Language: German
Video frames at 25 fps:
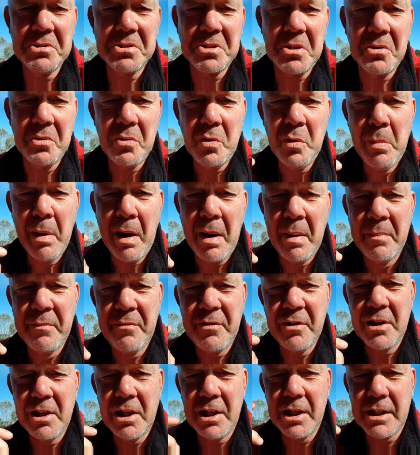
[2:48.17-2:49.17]
hast ja eine
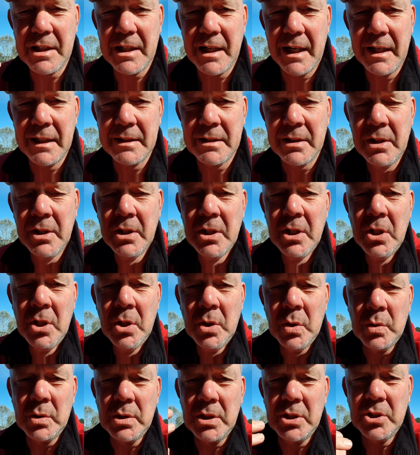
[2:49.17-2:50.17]
Überempfindlichkeit.
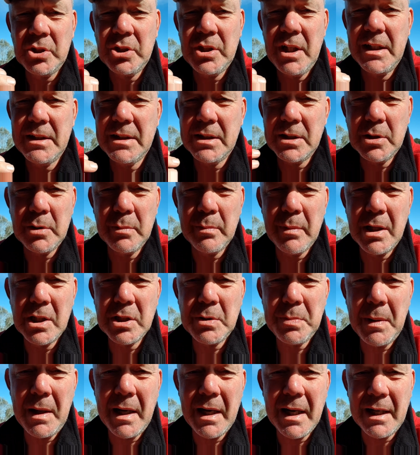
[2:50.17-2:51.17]
Und dann stellt sich zum
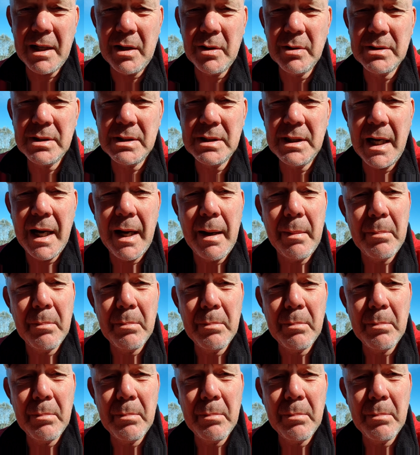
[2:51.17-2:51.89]
Beispiel heraus, sie haben